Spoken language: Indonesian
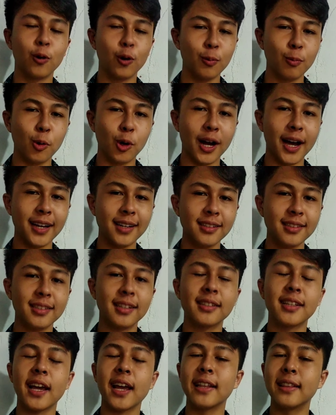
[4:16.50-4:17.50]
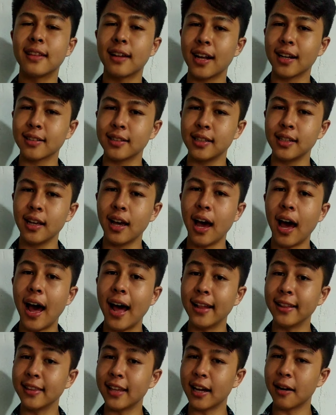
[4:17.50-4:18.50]
hubungan, serta interaksi
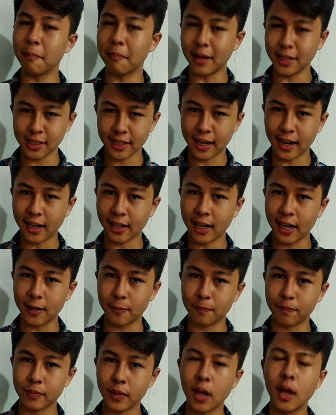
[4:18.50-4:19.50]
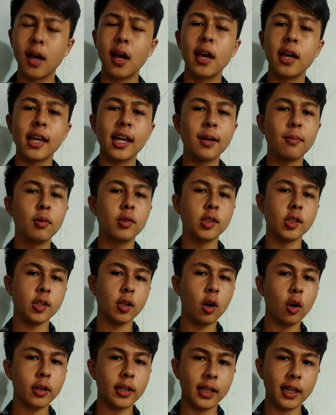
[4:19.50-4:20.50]
antar masyarakat. Ilmu
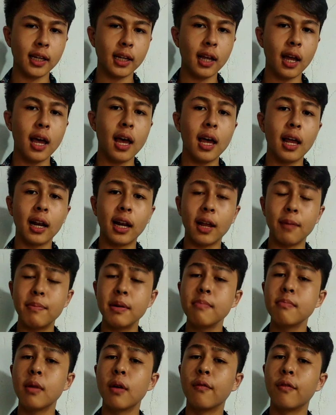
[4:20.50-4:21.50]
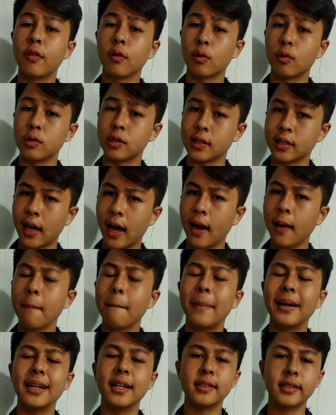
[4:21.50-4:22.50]
sosiologi lebih
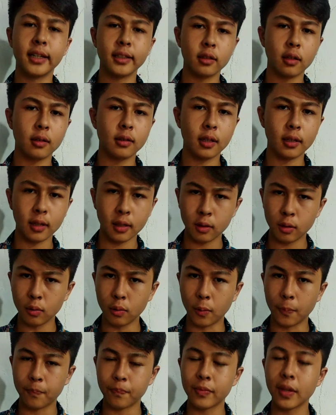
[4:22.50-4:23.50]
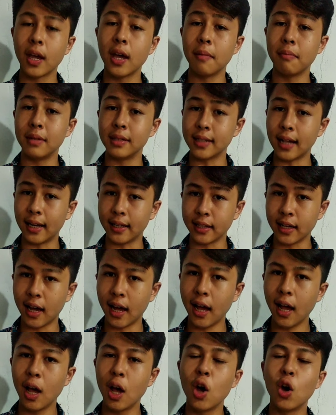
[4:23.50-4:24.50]
memfokuskan pada sektor tertentu,
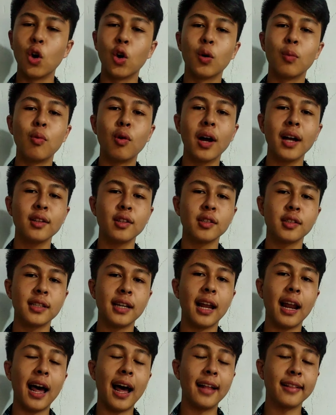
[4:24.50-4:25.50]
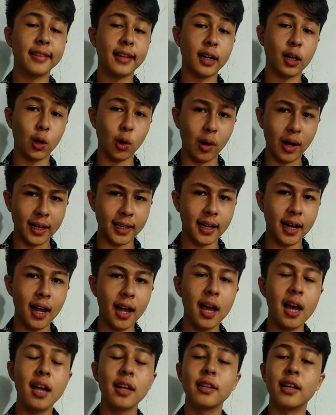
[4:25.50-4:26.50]
misalnya hubungan sosial antar
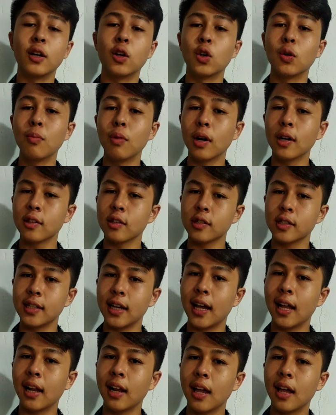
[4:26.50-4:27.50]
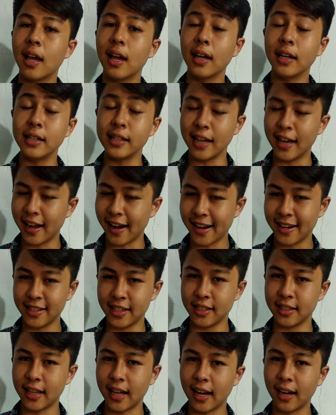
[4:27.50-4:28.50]
keluarga dan hubungan sosial di era
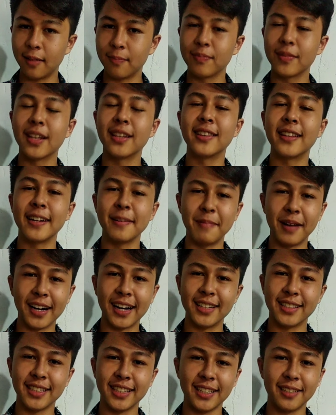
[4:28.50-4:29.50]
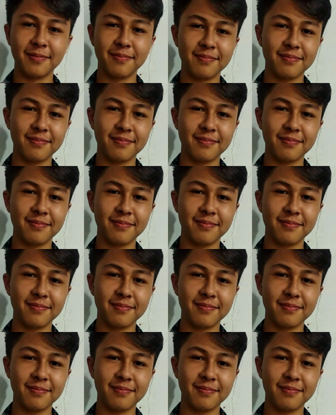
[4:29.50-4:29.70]
digital. Terima kasih.